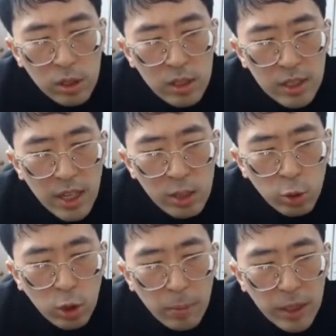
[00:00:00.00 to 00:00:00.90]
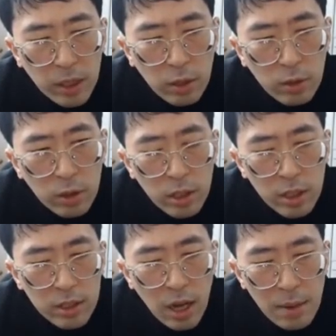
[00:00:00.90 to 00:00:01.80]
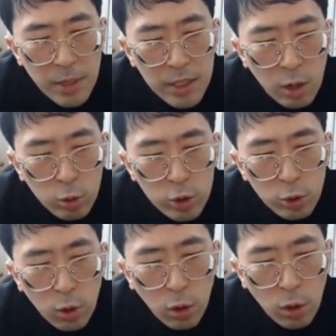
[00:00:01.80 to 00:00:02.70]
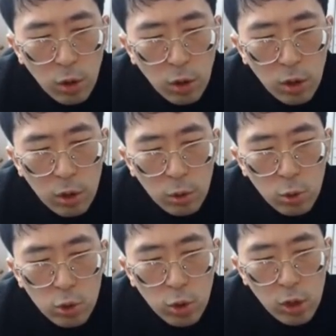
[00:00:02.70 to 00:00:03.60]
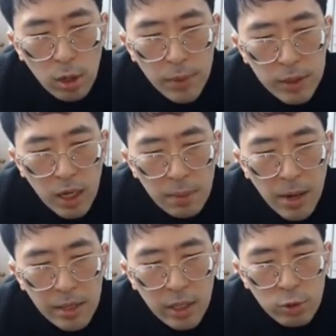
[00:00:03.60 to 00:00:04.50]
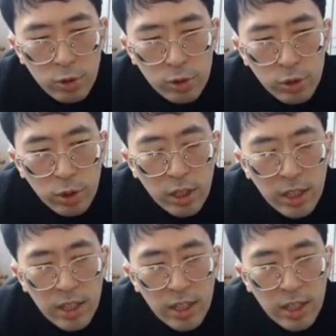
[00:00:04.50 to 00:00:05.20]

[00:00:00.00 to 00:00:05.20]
일단 살을 요렇게 받을게요. 다음에는 장구 치고 공이 올라오면 차가 말을 때릴 수 있죠.